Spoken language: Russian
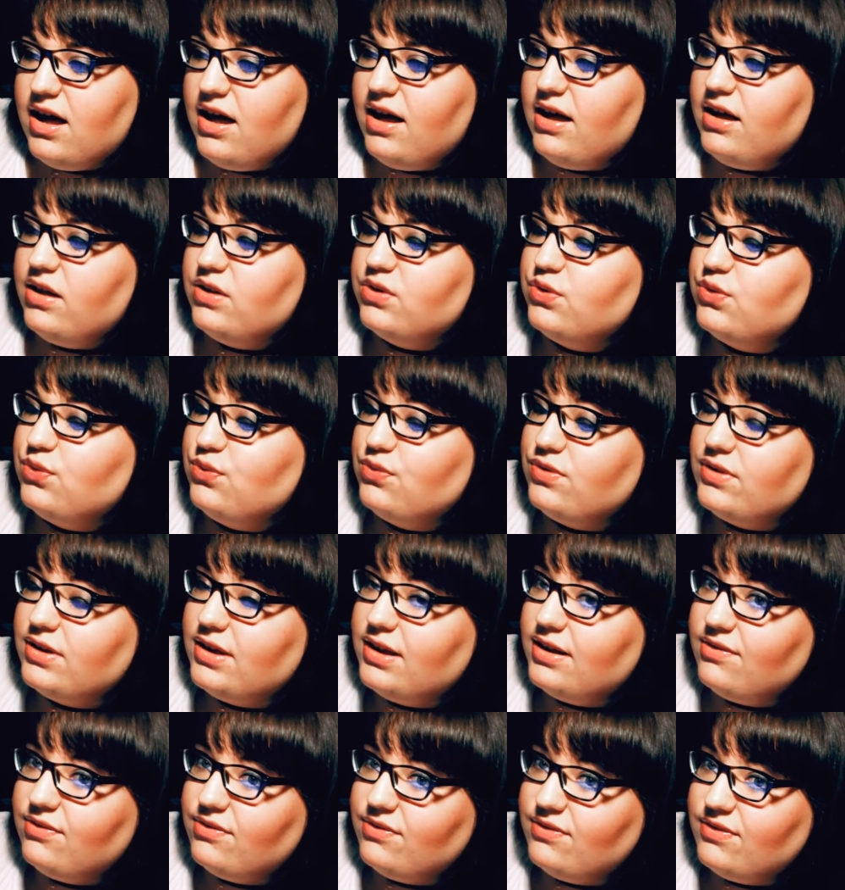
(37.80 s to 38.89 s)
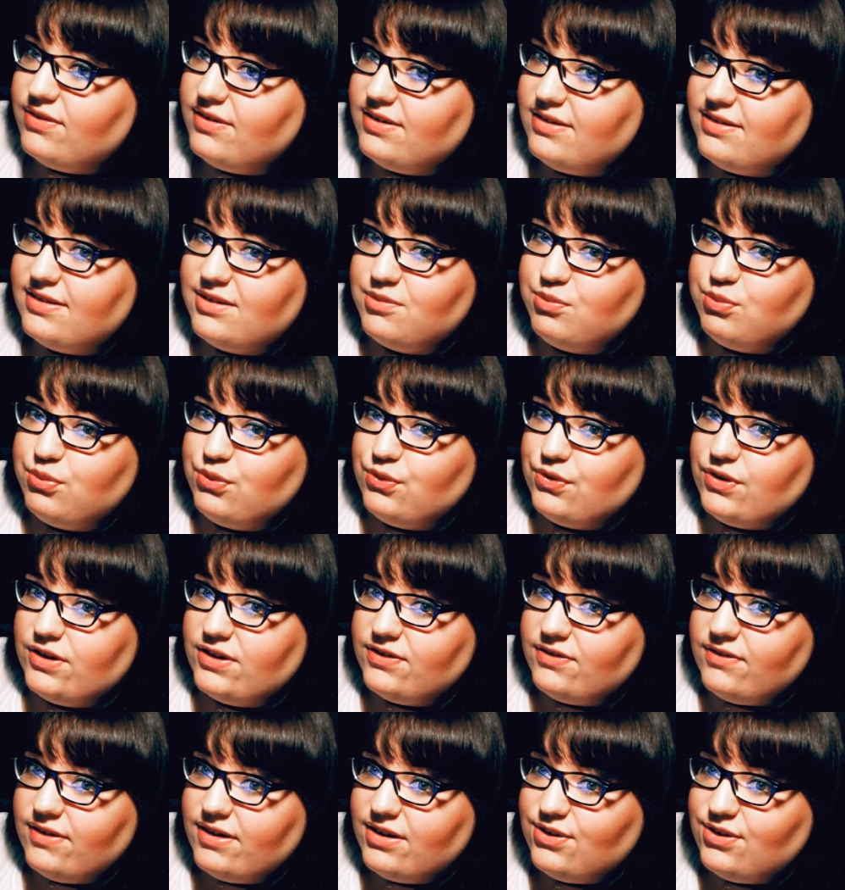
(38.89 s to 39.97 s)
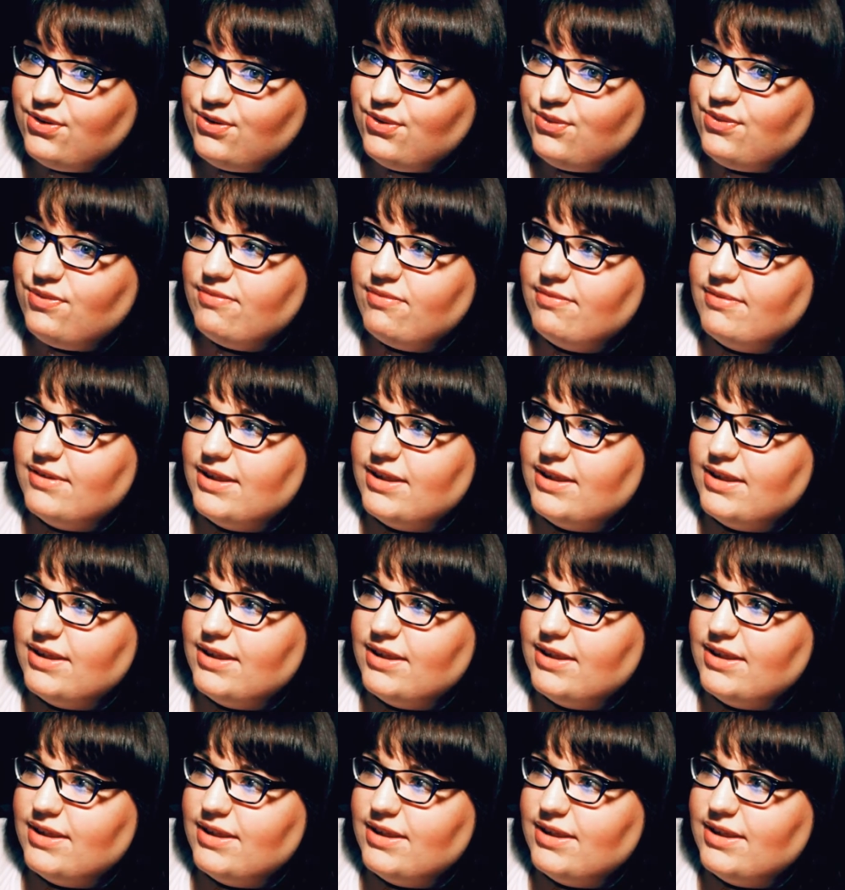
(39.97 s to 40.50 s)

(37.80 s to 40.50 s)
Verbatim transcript: а тут, как вы видите по названию,